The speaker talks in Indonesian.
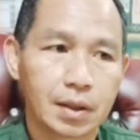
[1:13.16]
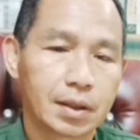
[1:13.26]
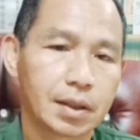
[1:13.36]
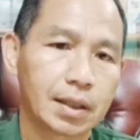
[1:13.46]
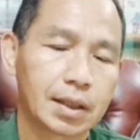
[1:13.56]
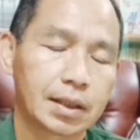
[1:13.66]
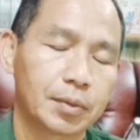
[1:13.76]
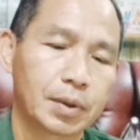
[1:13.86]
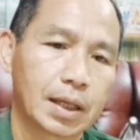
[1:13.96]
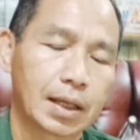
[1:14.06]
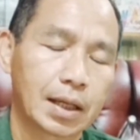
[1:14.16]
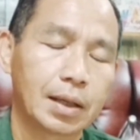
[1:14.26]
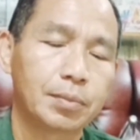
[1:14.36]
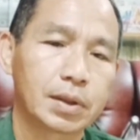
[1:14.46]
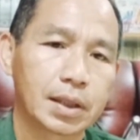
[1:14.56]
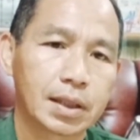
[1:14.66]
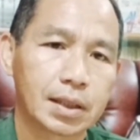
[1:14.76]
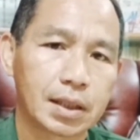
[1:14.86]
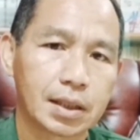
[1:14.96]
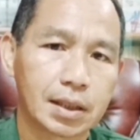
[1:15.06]
dan kita berharap
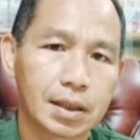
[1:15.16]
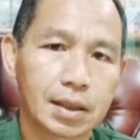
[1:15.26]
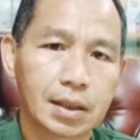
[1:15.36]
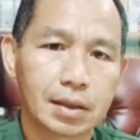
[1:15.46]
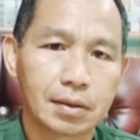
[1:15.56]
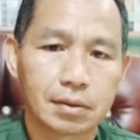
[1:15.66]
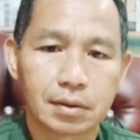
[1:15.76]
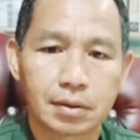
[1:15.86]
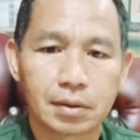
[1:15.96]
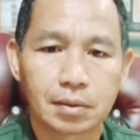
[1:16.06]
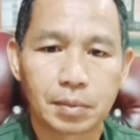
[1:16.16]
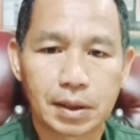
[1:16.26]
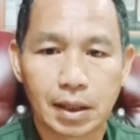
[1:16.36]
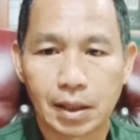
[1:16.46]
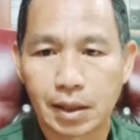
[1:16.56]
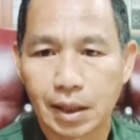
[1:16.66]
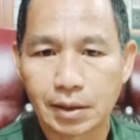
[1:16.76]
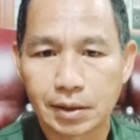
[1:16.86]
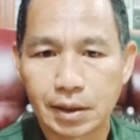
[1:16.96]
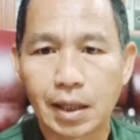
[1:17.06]
kegiatan ini uh, berjalan
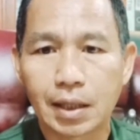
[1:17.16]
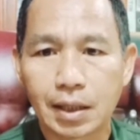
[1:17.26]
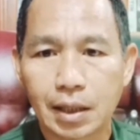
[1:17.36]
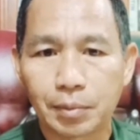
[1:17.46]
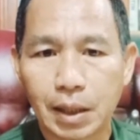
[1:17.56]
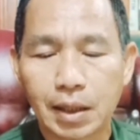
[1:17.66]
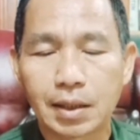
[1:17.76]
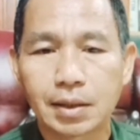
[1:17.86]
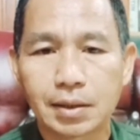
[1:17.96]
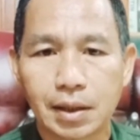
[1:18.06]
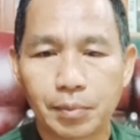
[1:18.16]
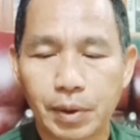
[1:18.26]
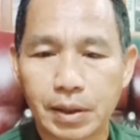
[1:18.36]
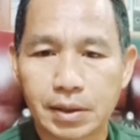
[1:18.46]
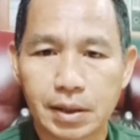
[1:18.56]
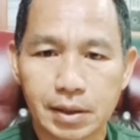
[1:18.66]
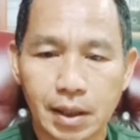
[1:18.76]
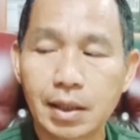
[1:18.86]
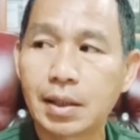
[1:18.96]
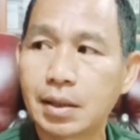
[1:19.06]
lancar, aman sampai
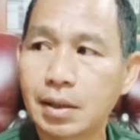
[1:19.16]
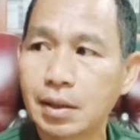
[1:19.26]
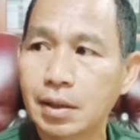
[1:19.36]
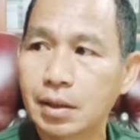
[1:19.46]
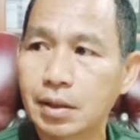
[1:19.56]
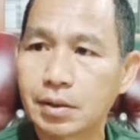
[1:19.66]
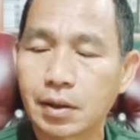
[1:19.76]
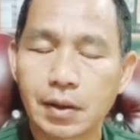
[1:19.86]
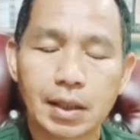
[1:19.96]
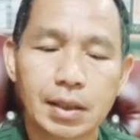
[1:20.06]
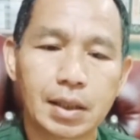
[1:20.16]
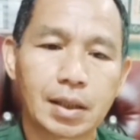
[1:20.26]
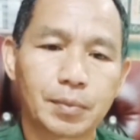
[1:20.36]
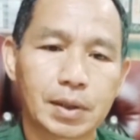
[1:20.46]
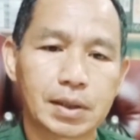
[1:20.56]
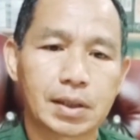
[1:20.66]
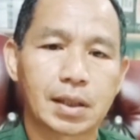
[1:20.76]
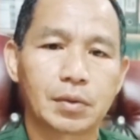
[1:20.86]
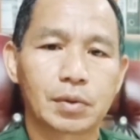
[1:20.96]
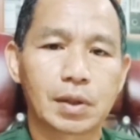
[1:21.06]
selesai. Insya Allah kita akan
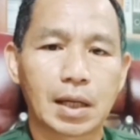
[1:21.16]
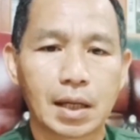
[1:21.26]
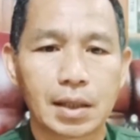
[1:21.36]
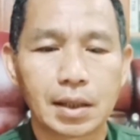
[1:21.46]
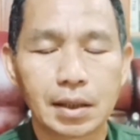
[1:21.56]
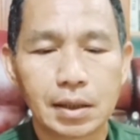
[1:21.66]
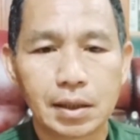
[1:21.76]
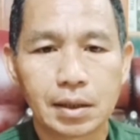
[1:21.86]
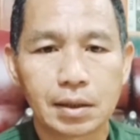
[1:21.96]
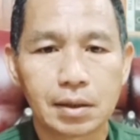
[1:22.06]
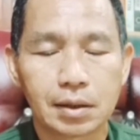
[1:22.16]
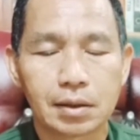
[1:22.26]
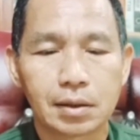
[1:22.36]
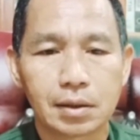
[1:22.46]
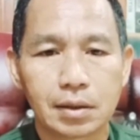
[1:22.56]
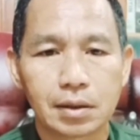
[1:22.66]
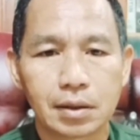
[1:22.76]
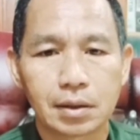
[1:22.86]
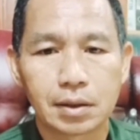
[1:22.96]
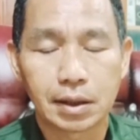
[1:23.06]
melaksanakan UKK ini
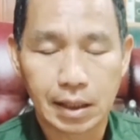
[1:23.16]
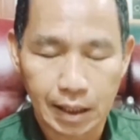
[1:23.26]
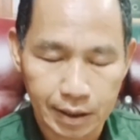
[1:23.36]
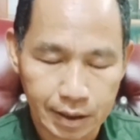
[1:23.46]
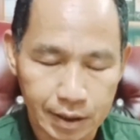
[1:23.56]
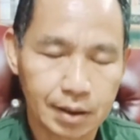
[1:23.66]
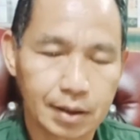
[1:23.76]
uh, tiga hari.